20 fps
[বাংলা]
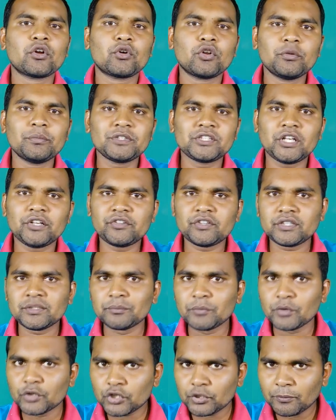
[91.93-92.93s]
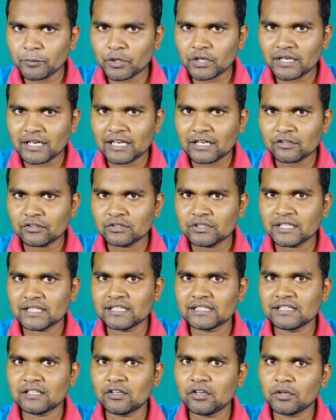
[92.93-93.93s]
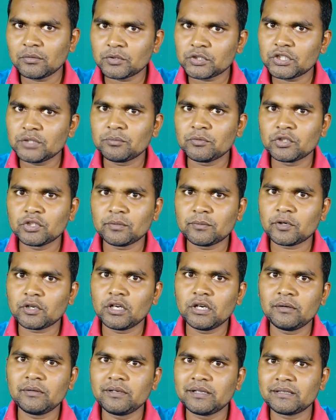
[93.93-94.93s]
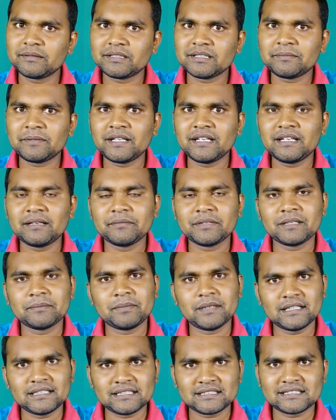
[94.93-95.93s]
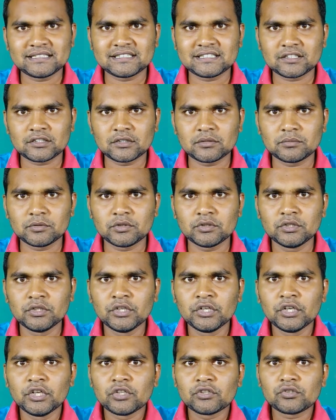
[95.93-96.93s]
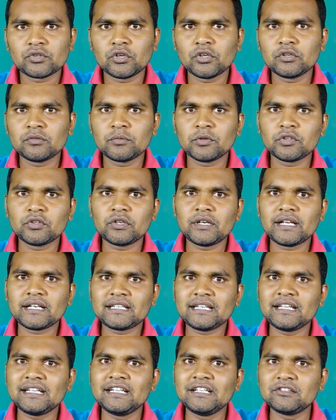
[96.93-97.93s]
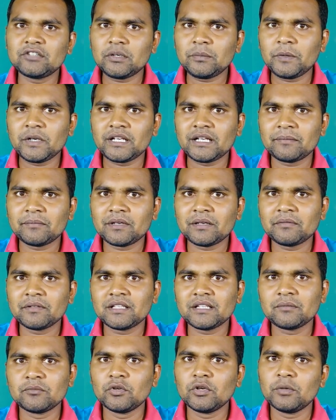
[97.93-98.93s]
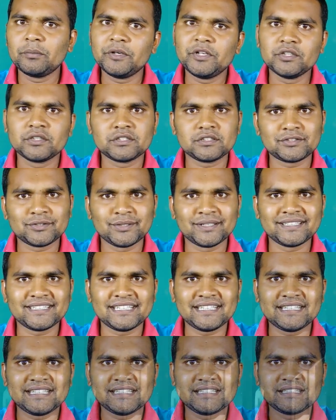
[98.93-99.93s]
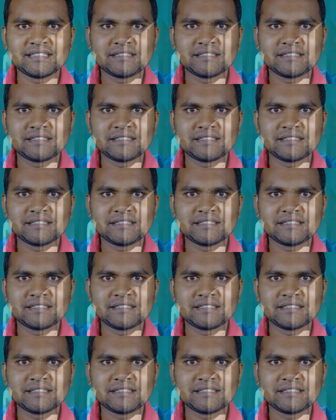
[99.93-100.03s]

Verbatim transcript: কোনো বিষয়ে যদি মন্তব্য করার আগ্রহ থাকে তাহলে অবশ্যই মন্তব্য কলমে লিখতে পারেন আমি রিপ্লাই দেওয়ার চেষ্টা করব চলুন বন্ধুরা একটা ইন্টার পরে আমরা আমাদের মূল ভিডিওতে চলে যাই